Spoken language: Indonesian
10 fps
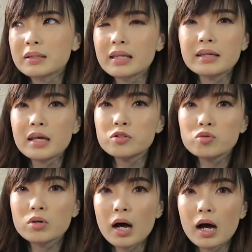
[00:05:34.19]
pertanyaan
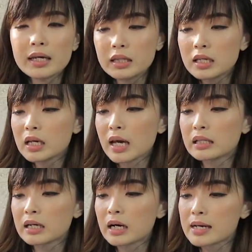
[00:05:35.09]
juga ini
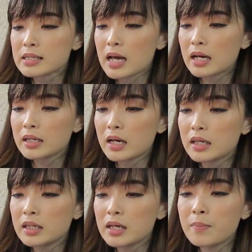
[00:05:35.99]
kan rasanya
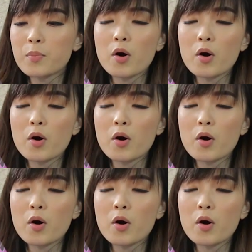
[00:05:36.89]
ini